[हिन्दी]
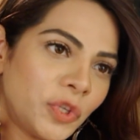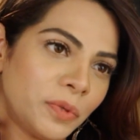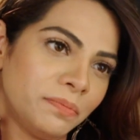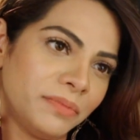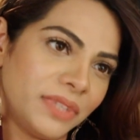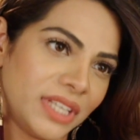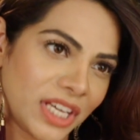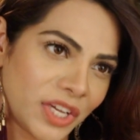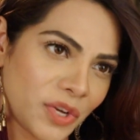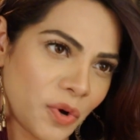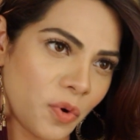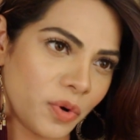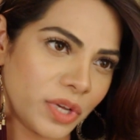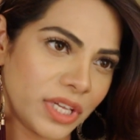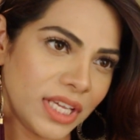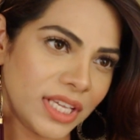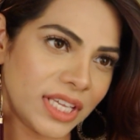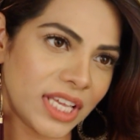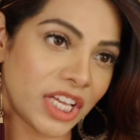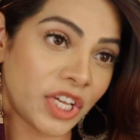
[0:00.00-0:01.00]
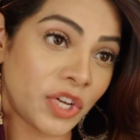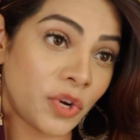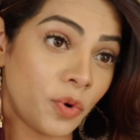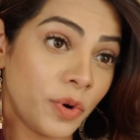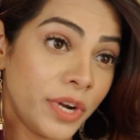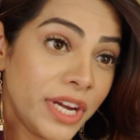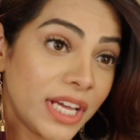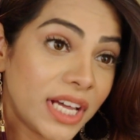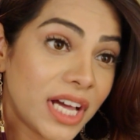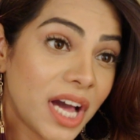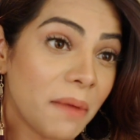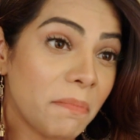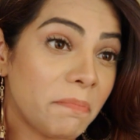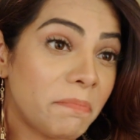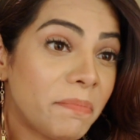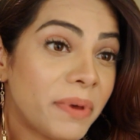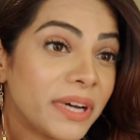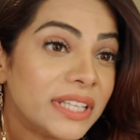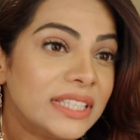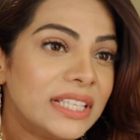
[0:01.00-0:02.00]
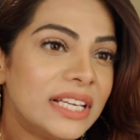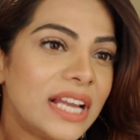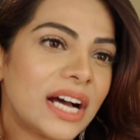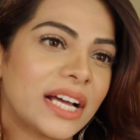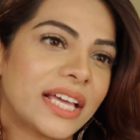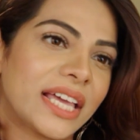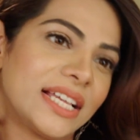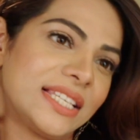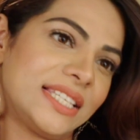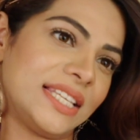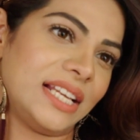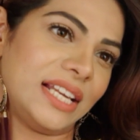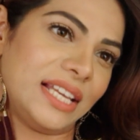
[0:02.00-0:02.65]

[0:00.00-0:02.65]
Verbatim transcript: तुम देखोगी कि कुनिका बदला कैसे